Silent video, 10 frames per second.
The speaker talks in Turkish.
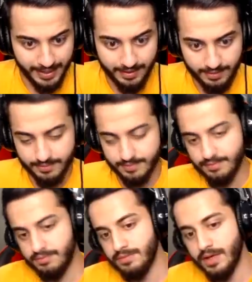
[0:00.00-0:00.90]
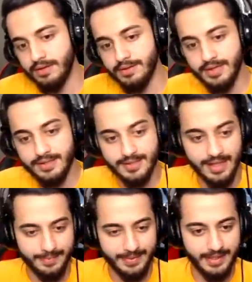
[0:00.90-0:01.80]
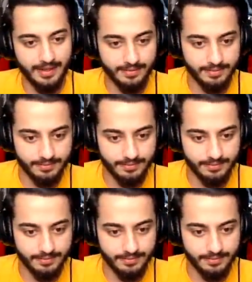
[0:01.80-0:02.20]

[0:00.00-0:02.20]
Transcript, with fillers: bir al. Lan nasıl değmedi ya?